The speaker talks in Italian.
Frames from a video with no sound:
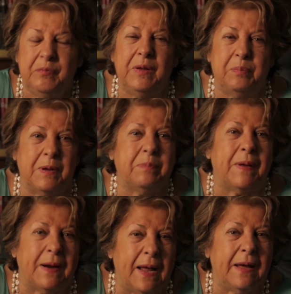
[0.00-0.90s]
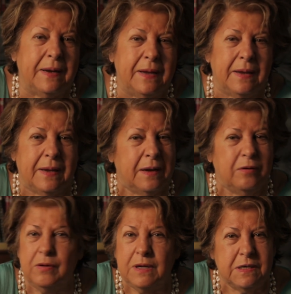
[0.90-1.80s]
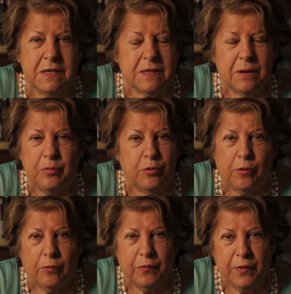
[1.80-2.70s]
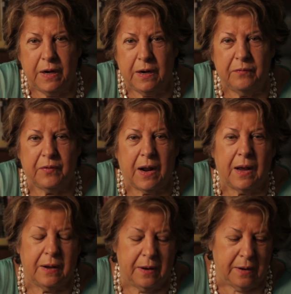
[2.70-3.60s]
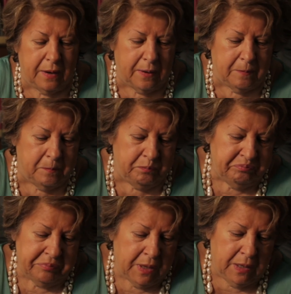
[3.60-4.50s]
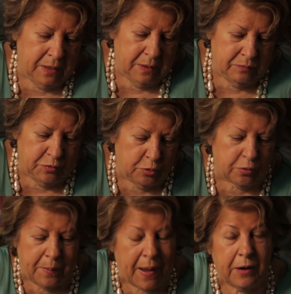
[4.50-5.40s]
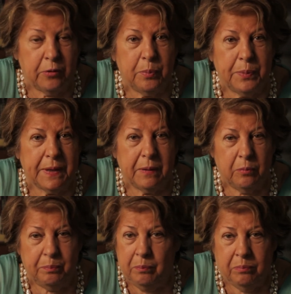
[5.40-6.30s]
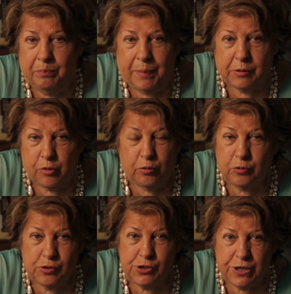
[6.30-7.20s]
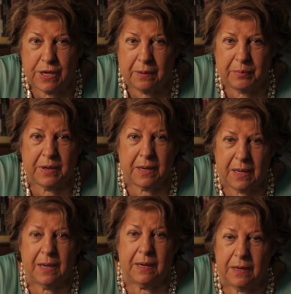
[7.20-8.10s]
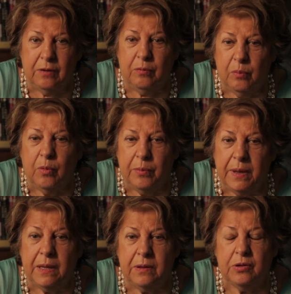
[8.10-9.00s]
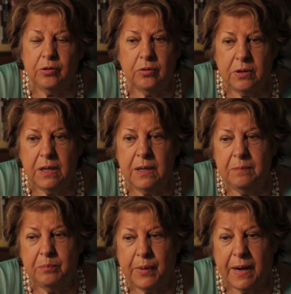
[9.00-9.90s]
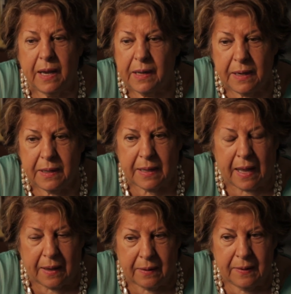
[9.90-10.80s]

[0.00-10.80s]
e per parlare che non esiste più il confine fra eh, normale o, o patologia, perché in un momento di precarietà